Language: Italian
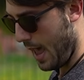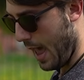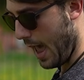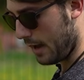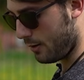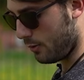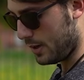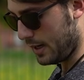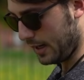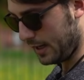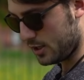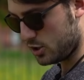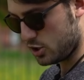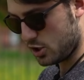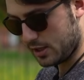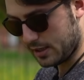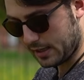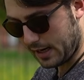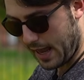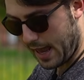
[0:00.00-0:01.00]
È quella che
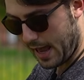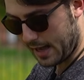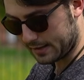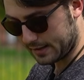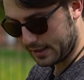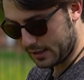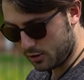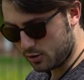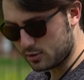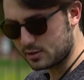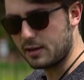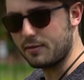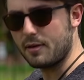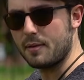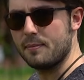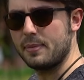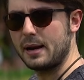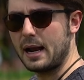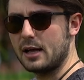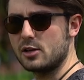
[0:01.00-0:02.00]
ci crea tra il nostro
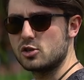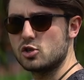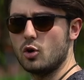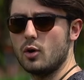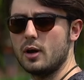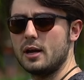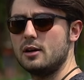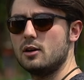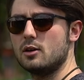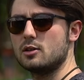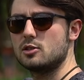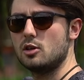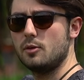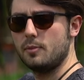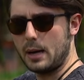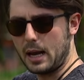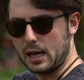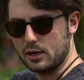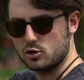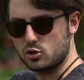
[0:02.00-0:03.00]
avambraccio e il nostro
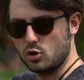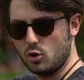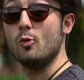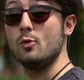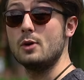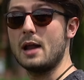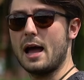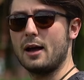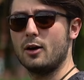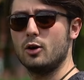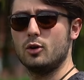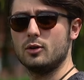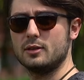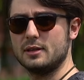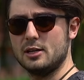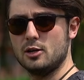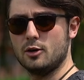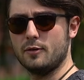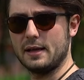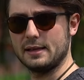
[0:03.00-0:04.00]
braccio un angolo
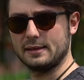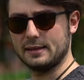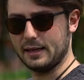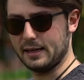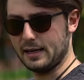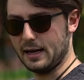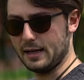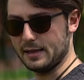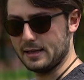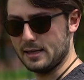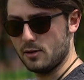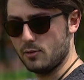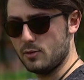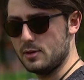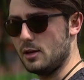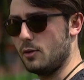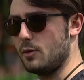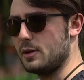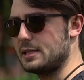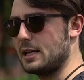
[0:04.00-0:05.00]
di 90 gradi,
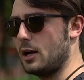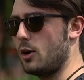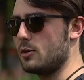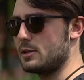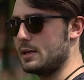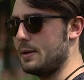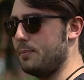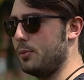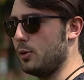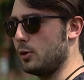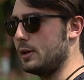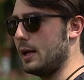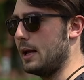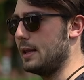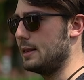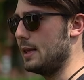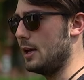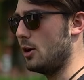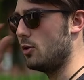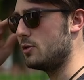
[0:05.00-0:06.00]
quindi questa cosa è
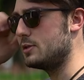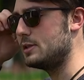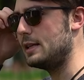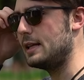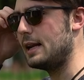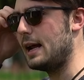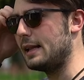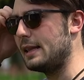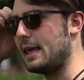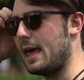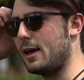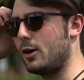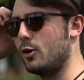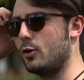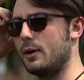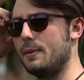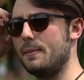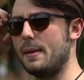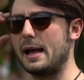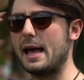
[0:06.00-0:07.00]
importante. Considerate ecco
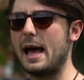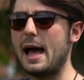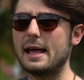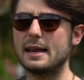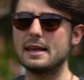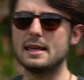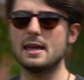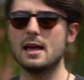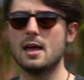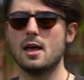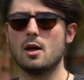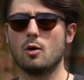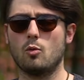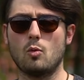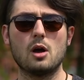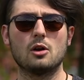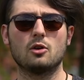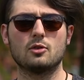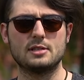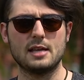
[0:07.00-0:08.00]
che magari
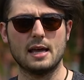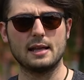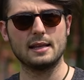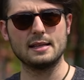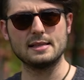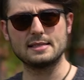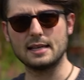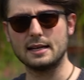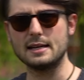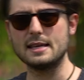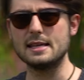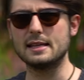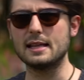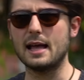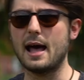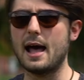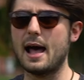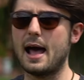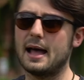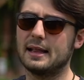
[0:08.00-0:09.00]
quando siete in
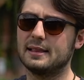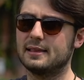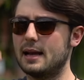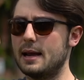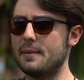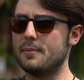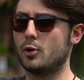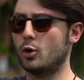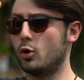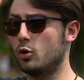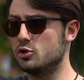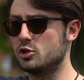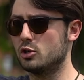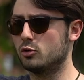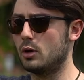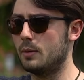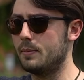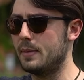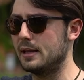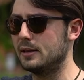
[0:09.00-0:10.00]
salita andrebbero
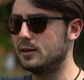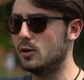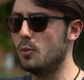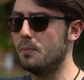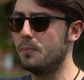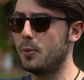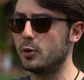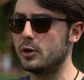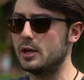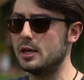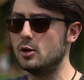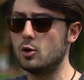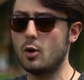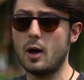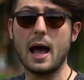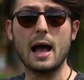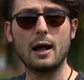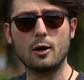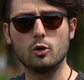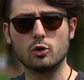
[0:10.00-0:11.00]
concettualmente un pochino
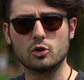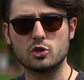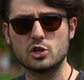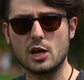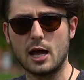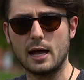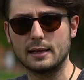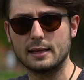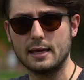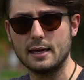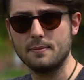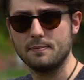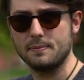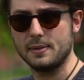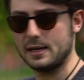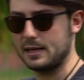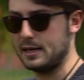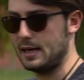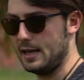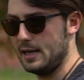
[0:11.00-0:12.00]
accorciate
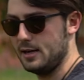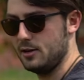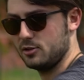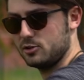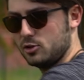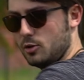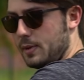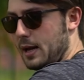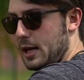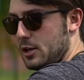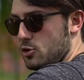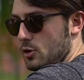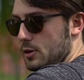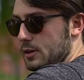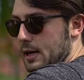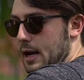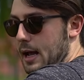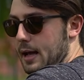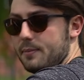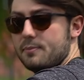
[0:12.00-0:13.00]
perché il nostro braccio
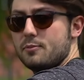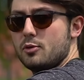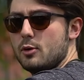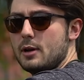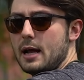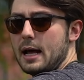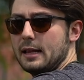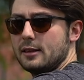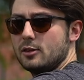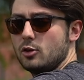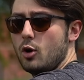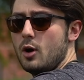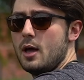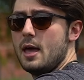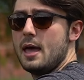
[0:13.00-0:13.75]
andrà più in alto